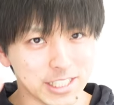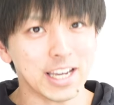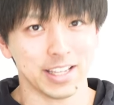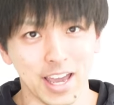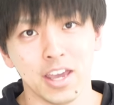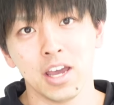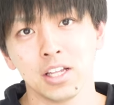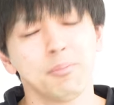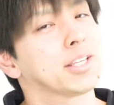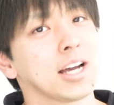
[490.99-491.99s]
間違いない。
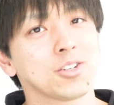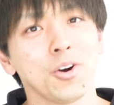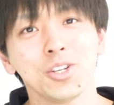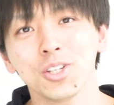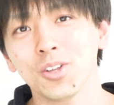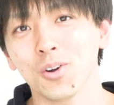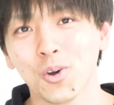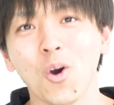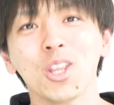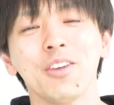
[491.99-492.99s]
でも逆を言うと、
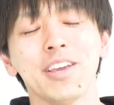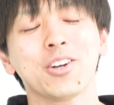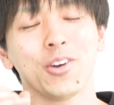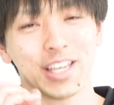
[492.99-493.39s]
ゴールデンウィーク